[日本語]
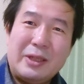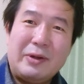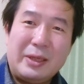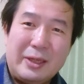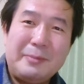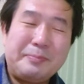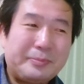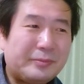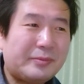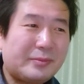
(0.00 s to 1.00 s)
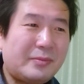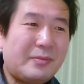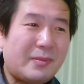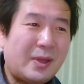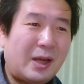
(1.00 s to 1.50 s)
今ではね、
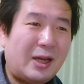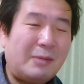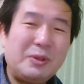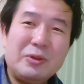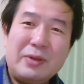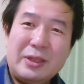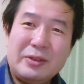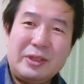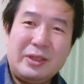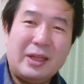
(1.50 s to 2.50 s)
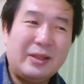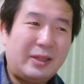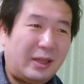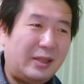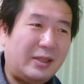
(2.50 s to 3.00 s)
赤味噌が好きになっ
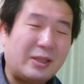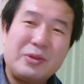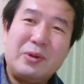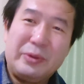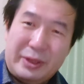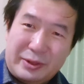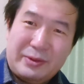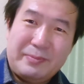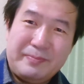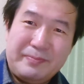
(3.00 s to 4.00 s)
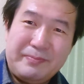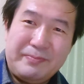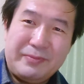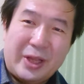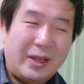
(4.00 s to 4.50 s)
てきたそうです。
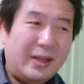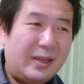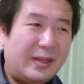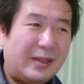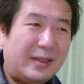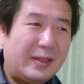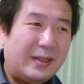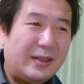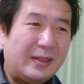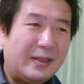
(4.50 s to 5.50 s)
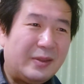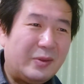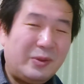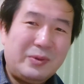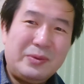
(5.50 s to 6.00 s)
ね。
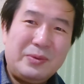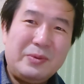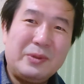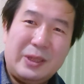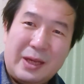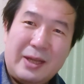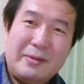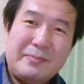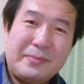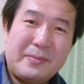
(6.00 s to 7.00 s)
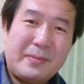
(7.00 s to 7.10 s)
というふうにね、